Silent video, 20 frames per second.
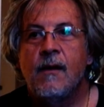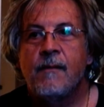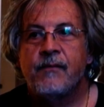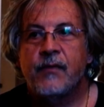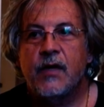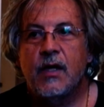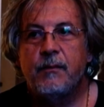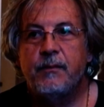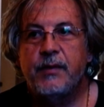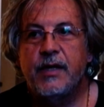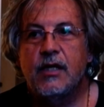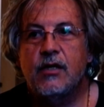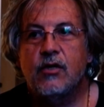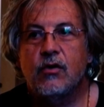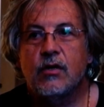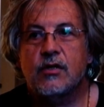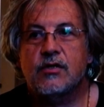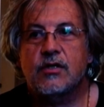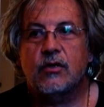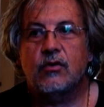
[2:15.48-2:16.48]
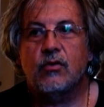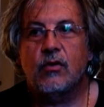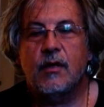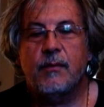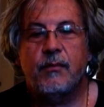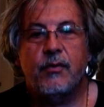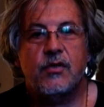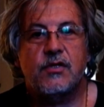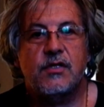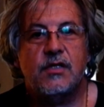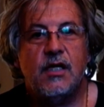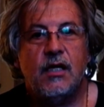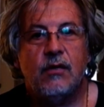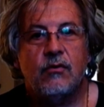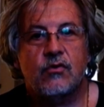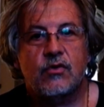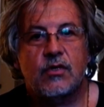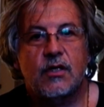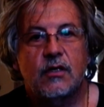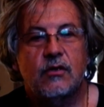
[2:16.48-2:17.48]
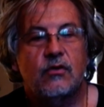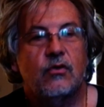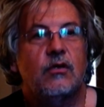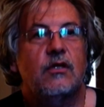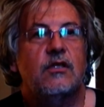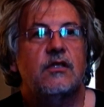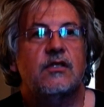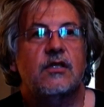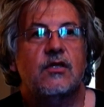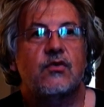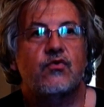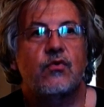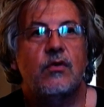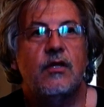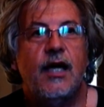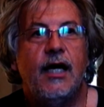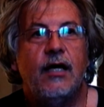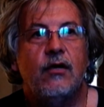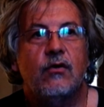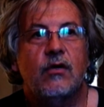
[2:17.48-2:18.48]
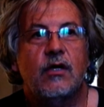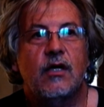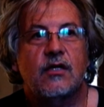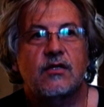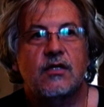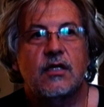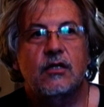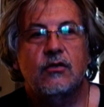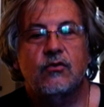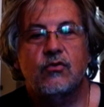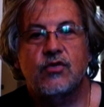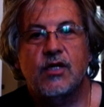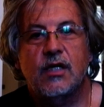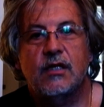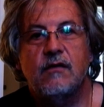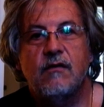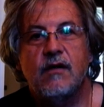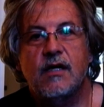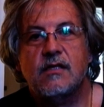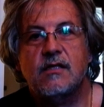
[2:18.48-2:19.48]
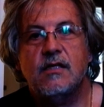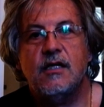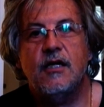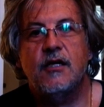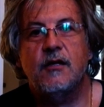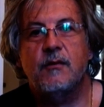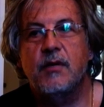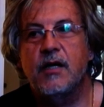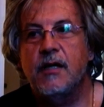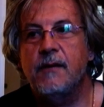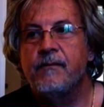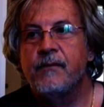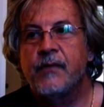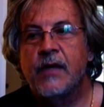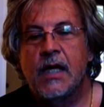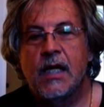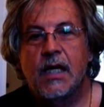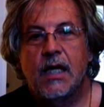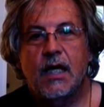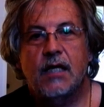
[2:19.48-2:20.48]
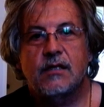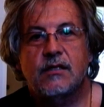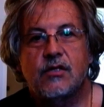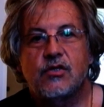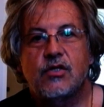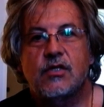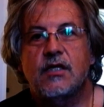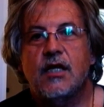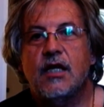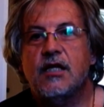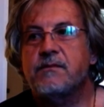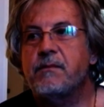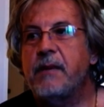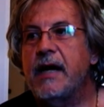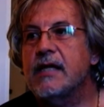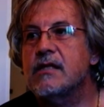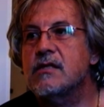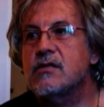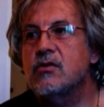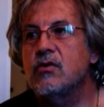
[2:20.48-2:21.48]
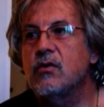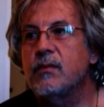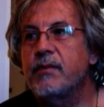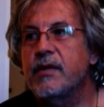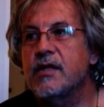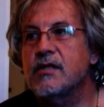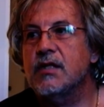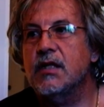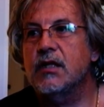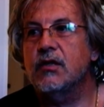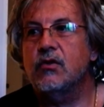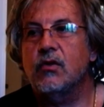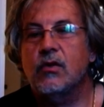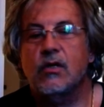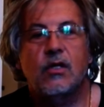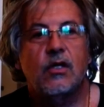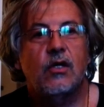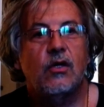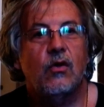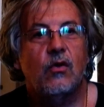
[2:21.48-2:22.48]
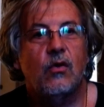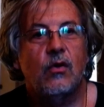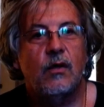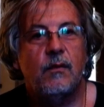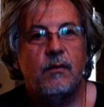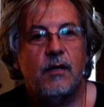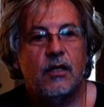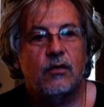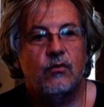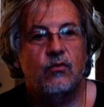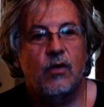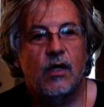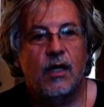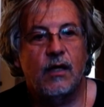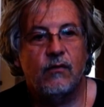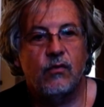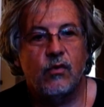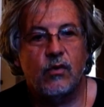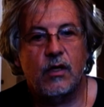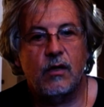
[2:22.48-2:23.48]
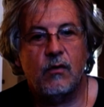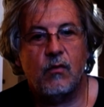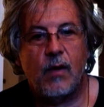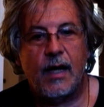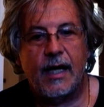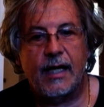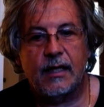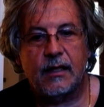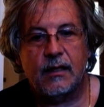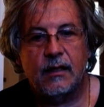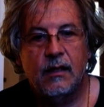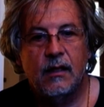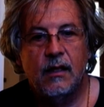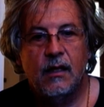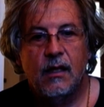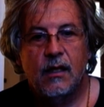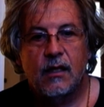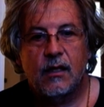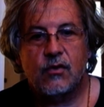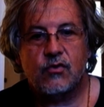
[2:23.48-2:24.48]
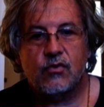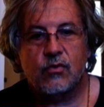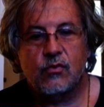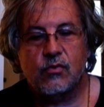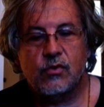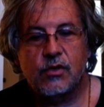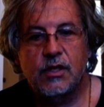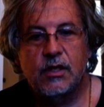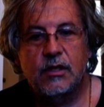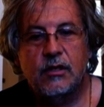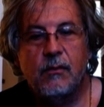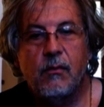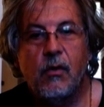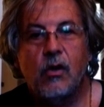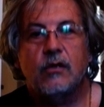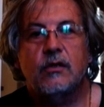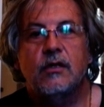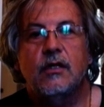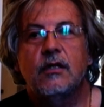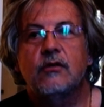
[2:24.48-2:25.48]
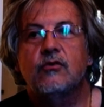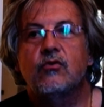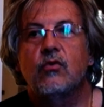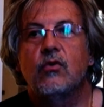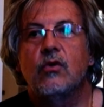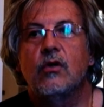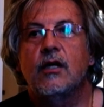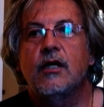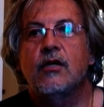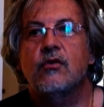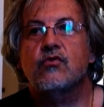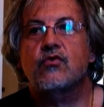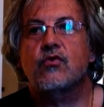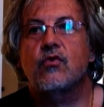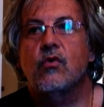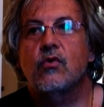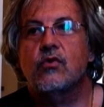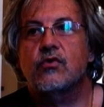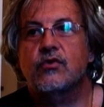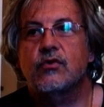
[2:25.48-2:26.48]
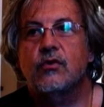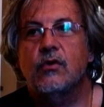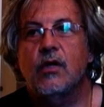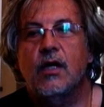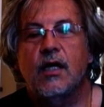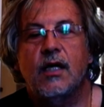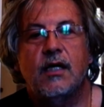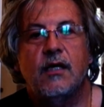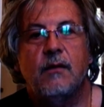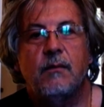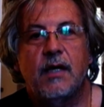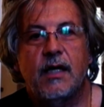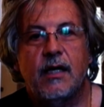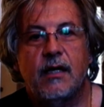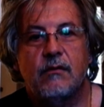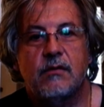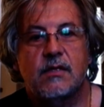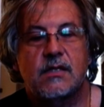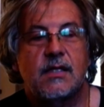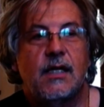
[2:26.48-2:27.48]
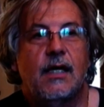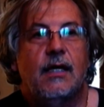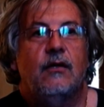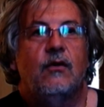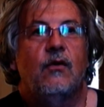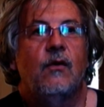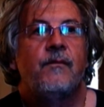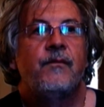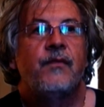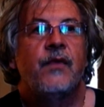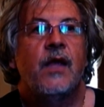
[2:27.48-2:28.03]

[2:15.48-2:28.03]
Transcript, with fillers: Il Picchio nel settore poesia, uno scrittore di San Giuliano che ha scritto già diversi libri, e se ci sarà spazio presento anch'io i miei due lavori noir che sono usciti, Morte nel Trullo l'anno scorso e Chimera quest'anno.